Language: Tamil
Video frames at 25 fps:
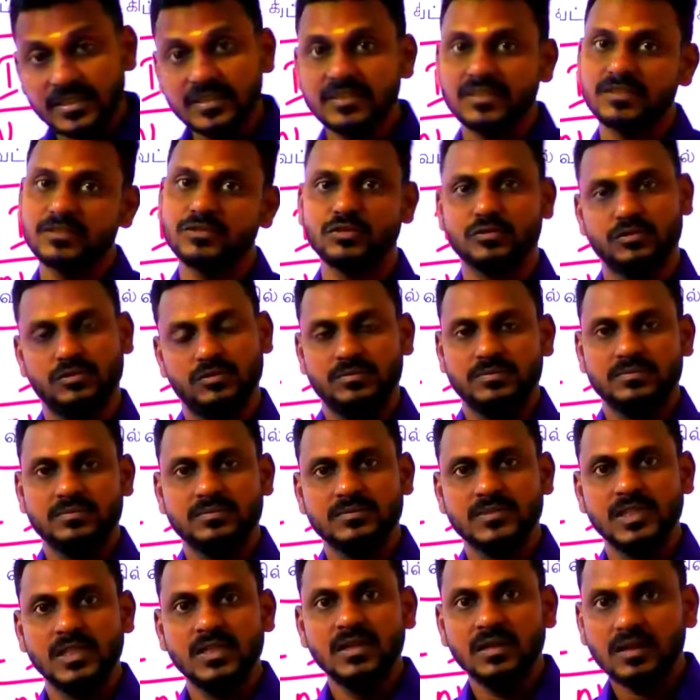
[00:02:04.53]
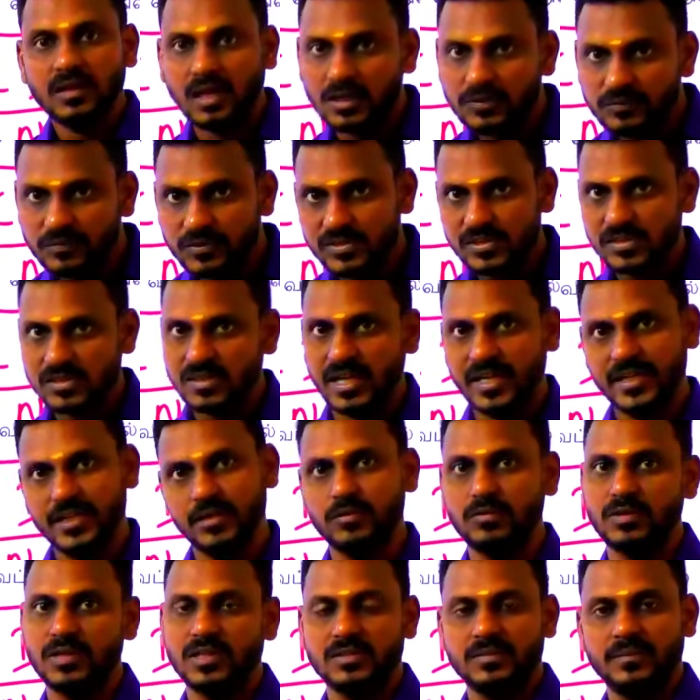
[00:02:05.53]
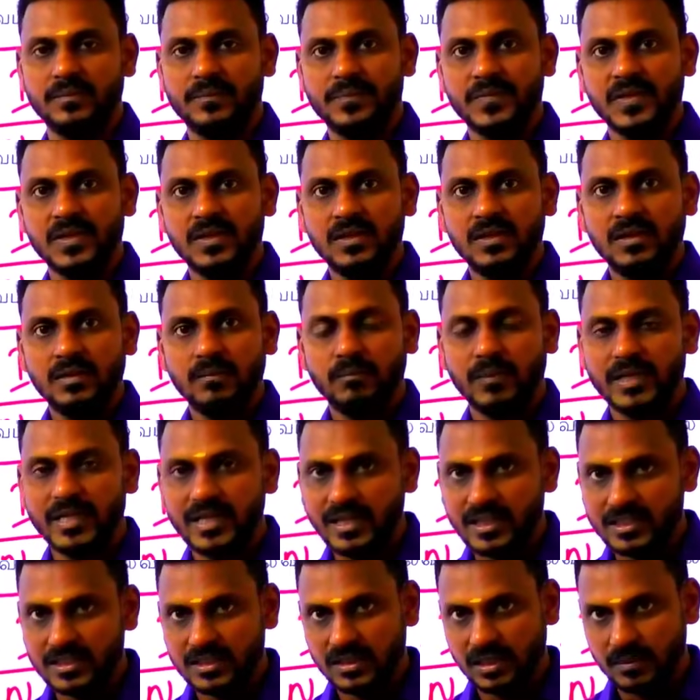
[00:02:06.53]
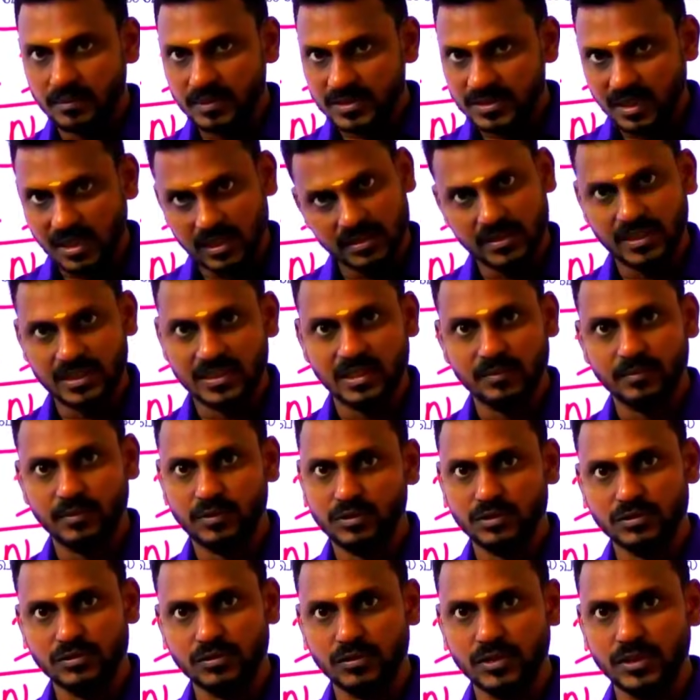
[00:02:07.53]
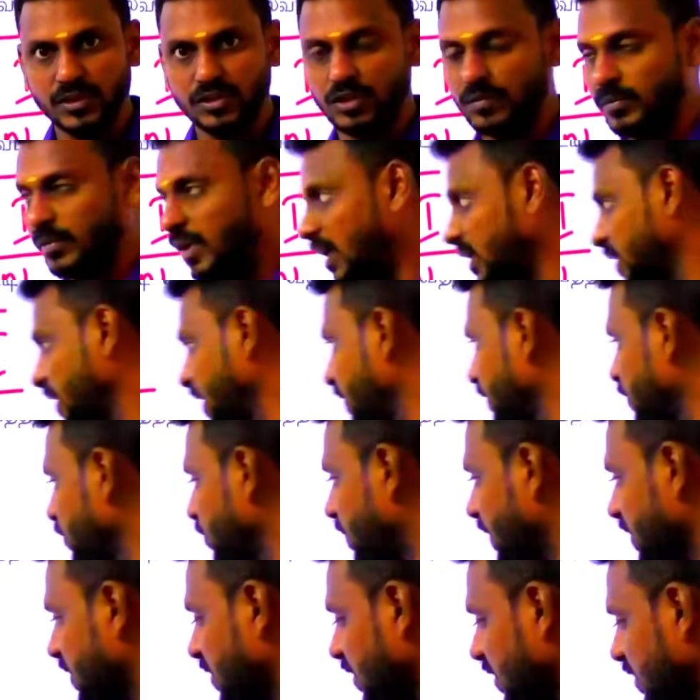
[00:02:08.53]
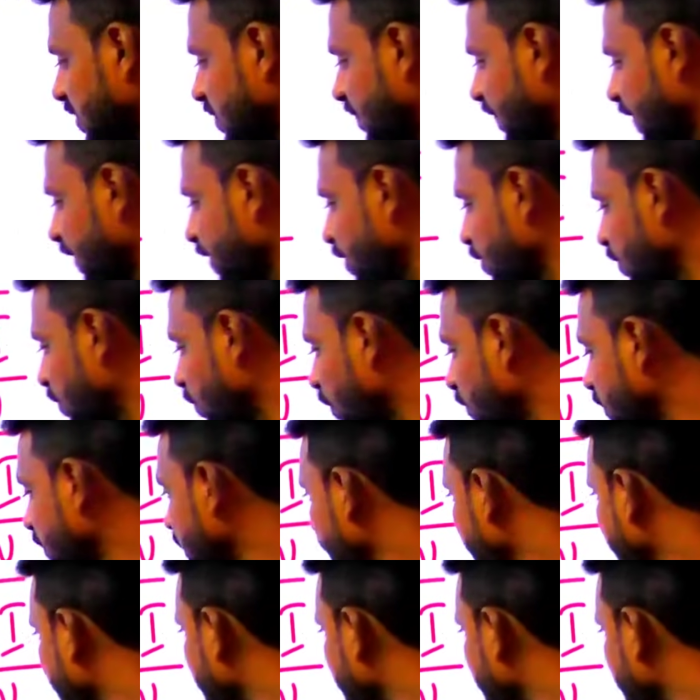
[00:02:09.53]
தெரிஞ்சுக்கணும் கன்ஃபியூஷன் ஆகிடக்கூடாது பட் எல்லாத்துக்கும் நம்ம ஷார்ட்கட் நம்ம வந்து சொல்லியிருக்கோம் ஆல்ரெடி வந்து பார்த்தோன்னா இது வீடியோ ஒன்றுலேயே நான்